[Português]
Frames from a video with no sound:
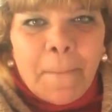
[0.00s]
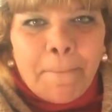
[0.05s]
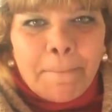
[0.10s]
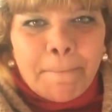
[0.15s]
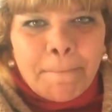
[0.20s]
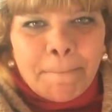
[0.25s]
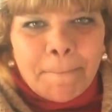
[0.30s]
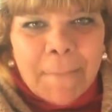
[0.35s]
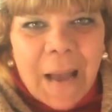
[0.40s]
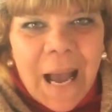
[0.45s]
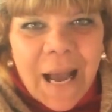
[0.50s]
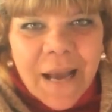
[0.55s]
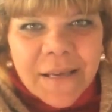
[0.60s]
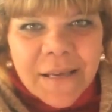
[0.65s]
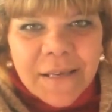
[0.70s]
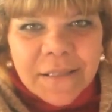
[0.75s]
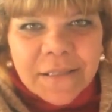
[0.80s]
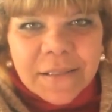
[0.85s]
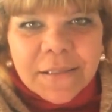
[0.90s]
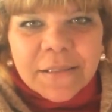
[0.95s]

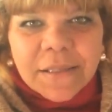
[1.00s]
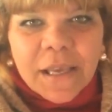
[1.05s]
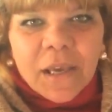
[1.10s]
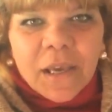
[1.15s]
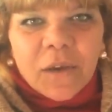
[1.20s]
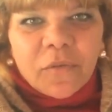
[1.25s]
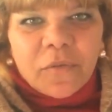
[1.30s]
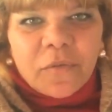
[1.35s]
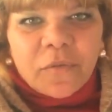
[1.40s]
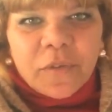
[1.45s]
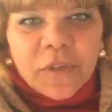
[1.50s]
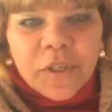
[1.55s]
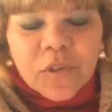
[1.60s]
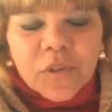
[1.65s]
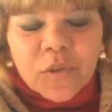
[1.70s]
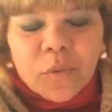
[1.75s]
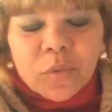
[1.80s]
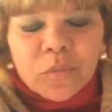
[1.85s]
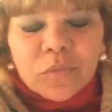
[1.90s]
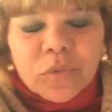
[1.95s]
mas eu
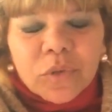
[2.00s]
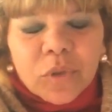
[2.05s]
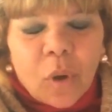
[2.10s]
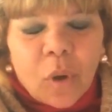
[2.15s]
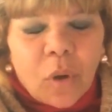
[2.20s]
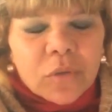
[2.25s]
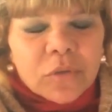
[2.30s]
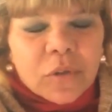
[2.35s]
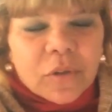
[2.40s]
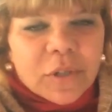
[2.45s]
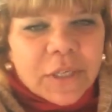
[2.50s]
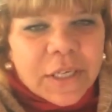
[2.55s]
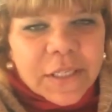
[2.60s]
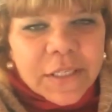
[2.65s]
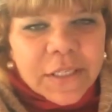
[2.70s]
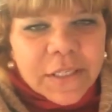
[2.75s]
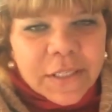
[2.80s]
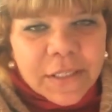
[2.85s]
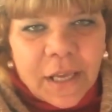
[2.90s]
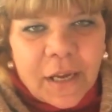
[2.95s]
fiz com todo o
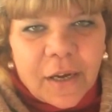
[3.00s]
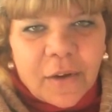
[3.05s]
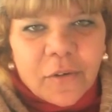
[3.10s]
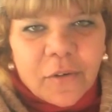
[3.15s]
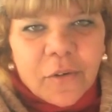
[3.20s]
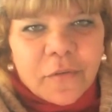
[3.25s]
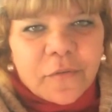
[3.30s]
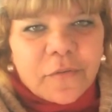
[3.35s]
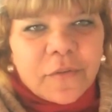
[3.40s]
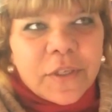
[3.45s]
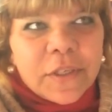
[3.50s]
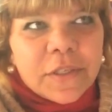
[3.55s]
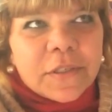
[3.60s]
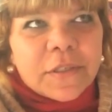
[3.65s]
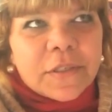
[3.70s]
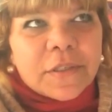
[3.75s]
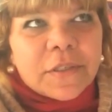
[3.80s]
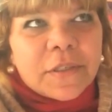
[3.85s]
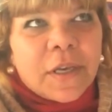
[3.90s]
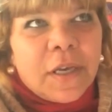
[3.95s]
coração, eu
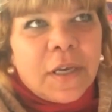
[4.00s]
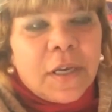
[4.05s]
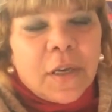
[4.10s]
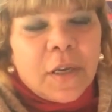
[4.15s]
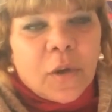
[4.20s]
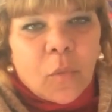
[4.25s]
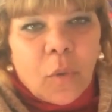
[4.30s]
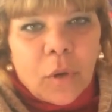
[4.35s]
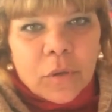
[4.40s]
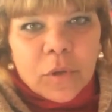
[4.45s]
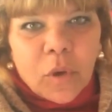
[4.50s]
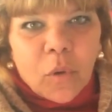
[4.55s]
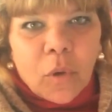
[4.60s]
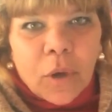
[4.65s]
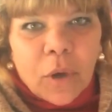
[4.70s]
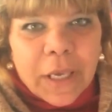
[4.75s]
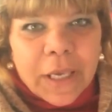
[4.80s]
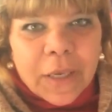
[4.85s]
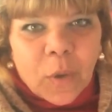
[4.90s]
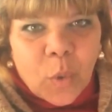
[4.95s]
fiz quando eu
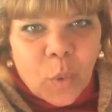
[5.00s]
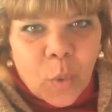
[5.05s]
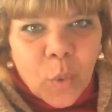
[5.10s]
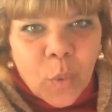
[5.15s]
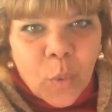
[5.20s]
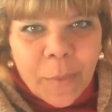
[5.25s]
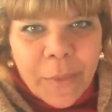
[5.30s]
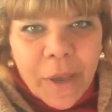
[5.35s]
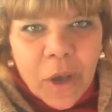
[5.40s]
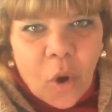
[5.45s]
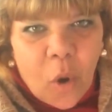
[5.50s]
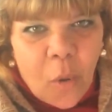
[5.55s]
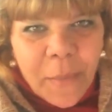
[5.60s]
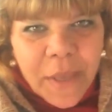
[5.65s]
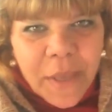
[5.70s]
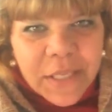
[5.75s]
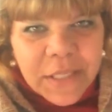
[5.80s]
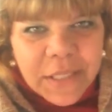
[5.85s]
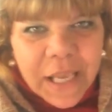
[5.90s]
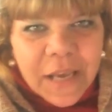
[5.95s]
come,
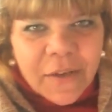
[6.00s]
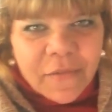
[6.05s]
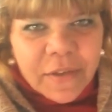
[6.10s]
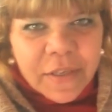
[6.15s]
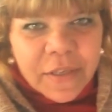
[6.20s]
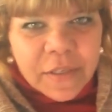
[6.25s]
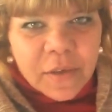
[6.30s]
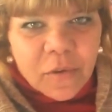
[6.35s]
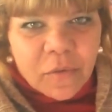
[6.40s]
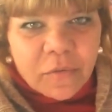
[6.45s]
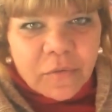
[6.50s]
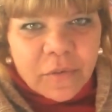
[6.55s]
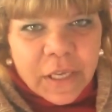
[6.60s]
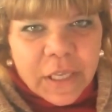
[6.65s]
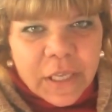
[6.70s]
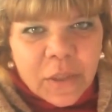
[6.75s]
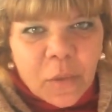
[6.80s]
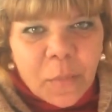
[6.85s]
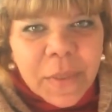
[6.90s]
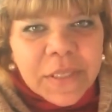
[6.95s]
comecei a fazer o
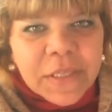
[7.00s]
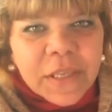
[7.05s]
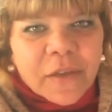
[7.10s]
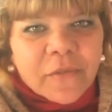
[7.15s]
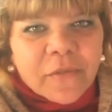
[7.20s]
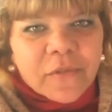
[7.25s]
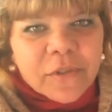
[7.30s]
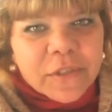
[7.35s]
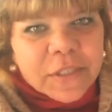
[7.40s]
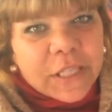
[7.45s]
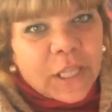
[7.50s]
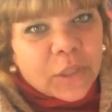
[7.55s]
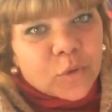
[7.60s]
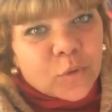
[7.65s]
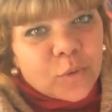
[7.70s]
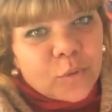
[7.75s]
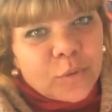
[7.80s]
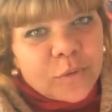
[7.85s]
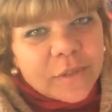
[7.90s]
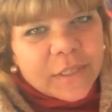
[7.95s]
Veda, eu pensei que fosse dar
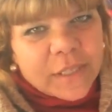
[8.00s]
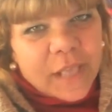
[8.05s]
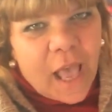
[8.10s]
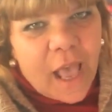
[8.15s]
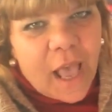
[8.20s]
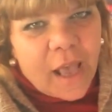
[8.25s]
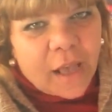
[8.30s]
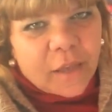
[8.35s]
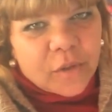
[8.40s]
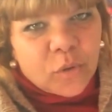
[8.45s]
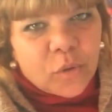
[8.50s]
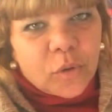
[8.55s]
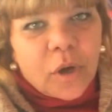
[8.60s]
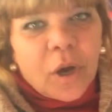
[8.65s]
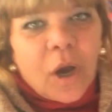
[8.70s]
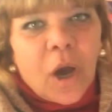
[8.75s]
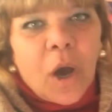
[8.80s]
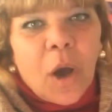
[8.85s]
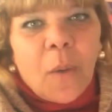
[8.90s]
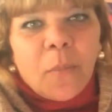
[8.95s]
tudo certo,
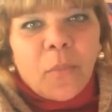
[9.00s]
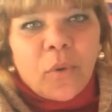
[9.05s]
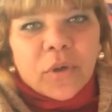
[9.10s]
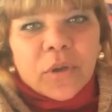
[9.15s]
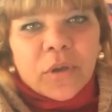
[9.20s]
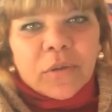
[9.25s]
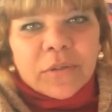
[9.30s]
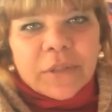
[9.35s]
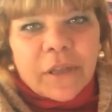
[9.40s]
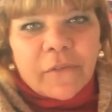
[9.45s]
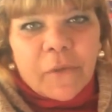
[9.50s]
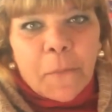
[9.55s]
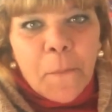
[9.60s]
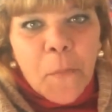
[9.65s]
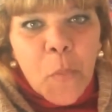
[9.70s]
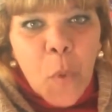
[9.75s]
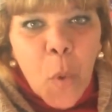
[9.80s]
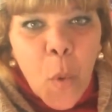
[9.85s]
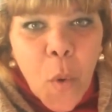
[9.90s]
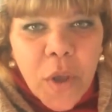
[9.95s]
porque eu estava
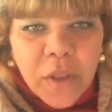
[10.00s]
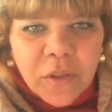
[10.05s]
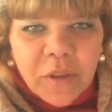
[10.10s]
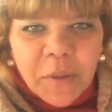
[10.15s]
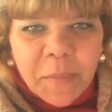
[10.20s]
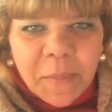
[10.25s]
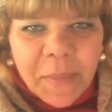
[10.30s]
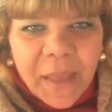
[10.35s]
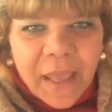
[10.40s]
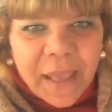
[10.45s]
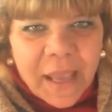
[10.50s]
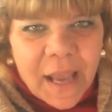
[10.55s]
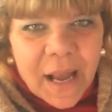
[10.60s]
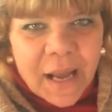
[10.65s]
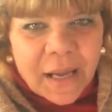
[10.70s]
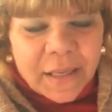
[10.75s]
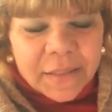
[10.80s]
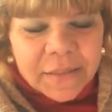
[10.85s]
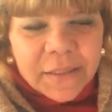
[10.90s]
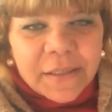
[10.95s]
muito
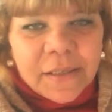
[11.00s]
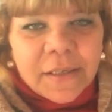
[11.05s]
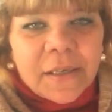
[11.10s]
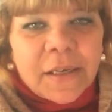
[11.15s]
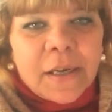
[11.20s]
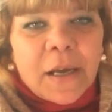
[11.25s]
empenhada.